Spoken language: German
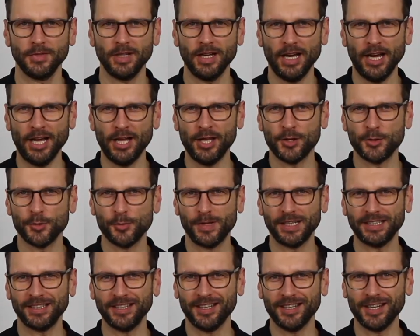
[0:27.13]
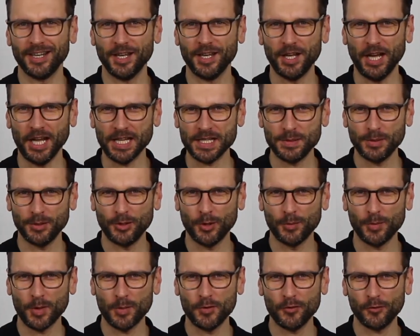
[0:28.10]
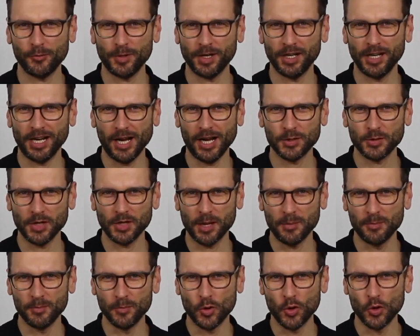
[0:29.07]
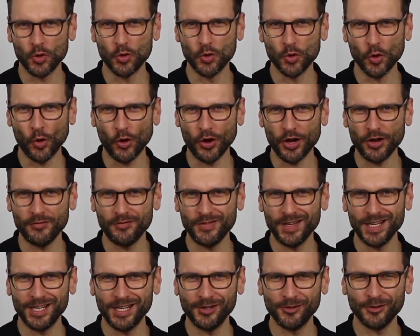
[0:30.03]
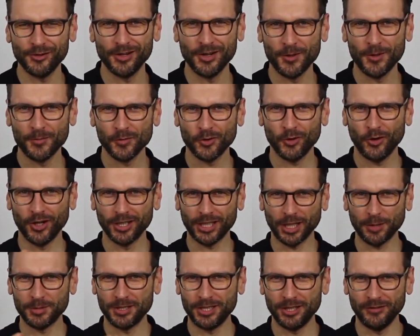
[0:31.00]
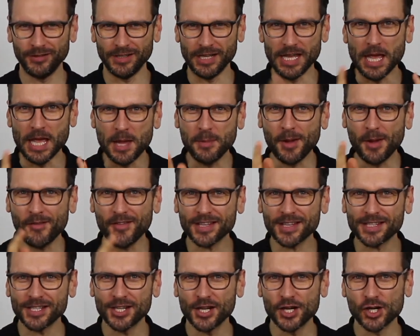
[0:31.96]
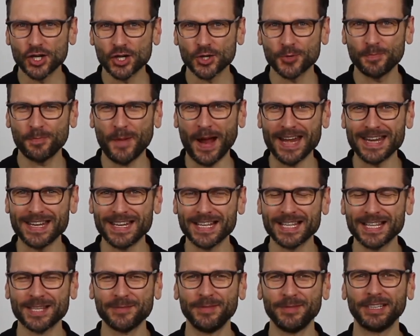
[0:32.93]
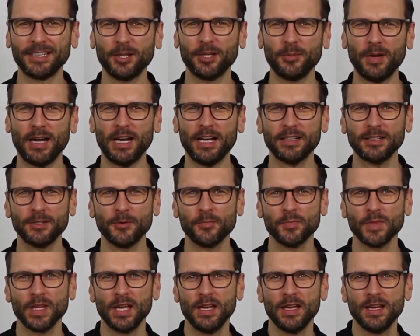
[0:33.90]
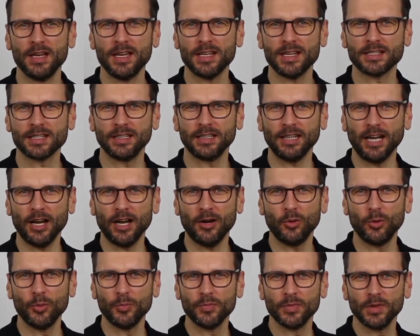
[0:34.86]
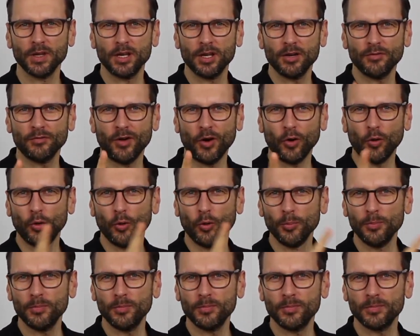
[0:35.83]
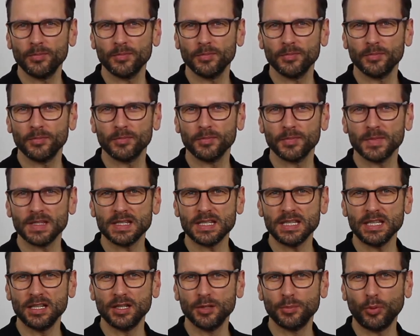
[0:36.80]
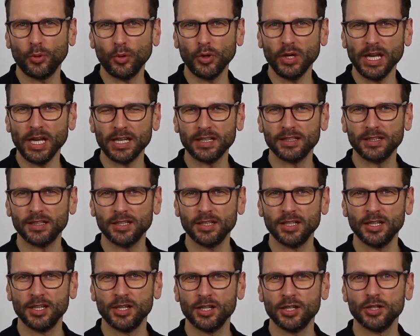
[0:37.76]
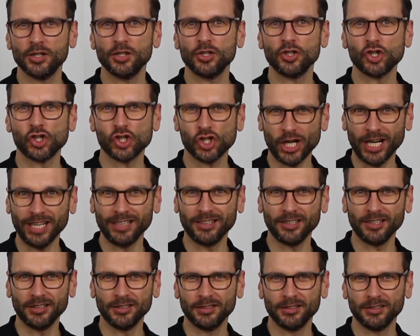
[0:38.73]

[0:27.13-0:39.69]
Hi, ich bin Patrick. Herzlich willkommen bei mir auf dem Kanal zu einem neuen Video. Heute habe ich dir wie immer was Spannendes mitgebracht. Es geht darum, warum Ziele, Projekte scheitern.